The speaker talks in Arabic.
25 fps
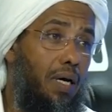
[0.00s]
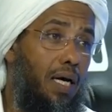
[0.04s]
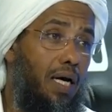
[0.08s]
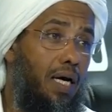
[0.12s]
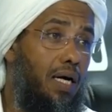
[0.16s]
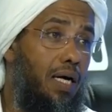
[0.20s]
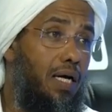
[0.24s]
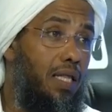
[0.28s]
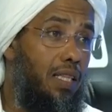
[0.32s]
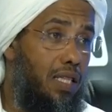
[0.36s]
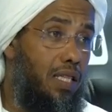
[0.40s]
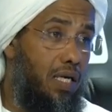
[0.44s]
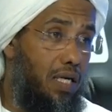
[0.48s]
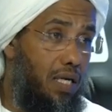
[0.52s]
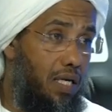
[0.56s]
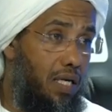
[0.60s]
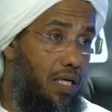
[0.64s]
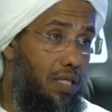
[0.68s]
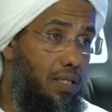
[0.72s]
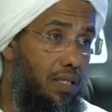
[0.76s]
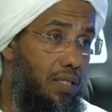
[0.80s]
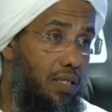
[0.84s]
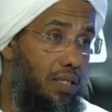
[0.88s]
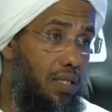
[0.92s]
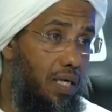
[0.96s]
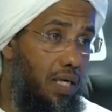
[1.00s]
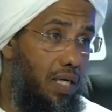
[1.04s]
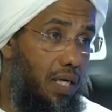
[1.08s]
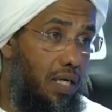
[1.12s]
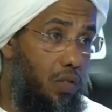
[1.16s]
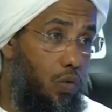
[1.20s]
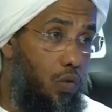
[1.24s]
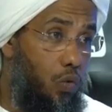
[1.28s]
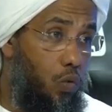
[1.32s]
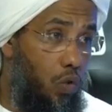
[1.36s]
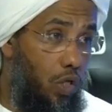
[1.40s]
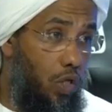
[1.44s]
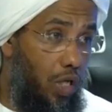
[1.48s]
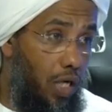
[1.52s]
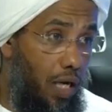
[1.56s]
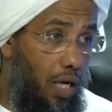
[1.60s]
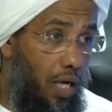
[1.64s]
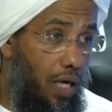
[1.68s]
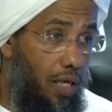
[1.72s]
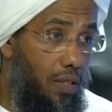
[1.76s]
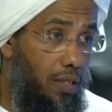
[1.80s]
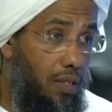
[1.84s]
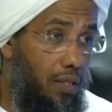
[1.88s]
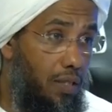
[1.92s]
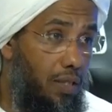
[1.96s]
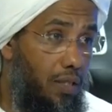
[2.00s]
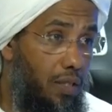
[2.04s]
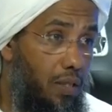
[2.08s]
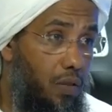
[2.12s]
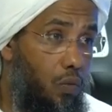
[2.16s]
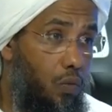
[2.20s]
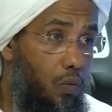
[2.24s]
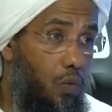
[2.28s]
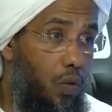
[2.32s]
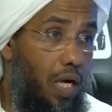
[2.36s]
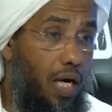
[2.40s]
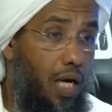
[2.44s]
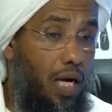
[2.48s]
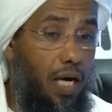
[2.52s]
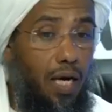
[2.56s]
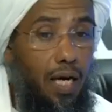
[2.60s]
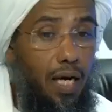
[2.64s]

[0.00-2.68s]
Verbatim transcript: آثر الدنيا و